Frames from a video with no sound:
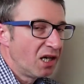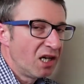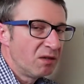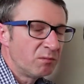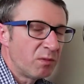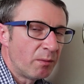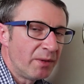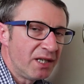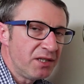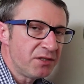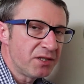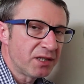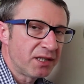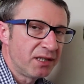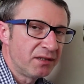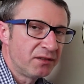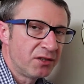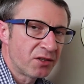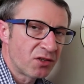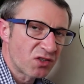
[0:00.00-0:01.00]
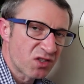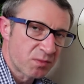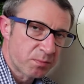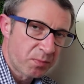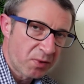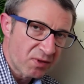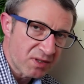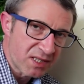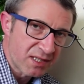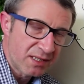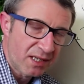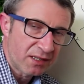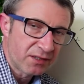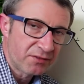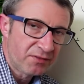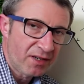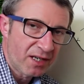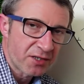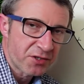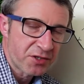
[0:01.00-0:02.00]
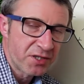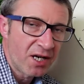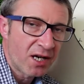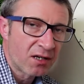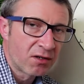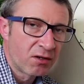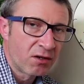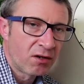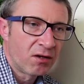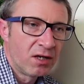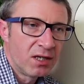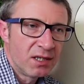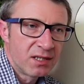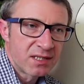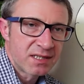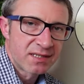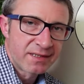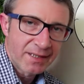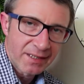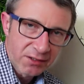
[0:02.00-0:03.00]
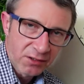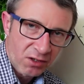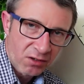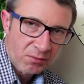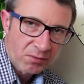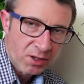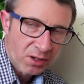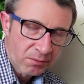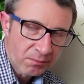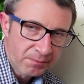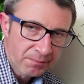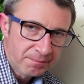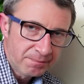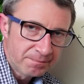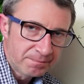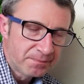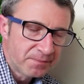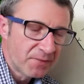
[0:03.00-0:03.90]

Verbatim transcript: w momencie kiedy rozpozna twarz jako znajomą,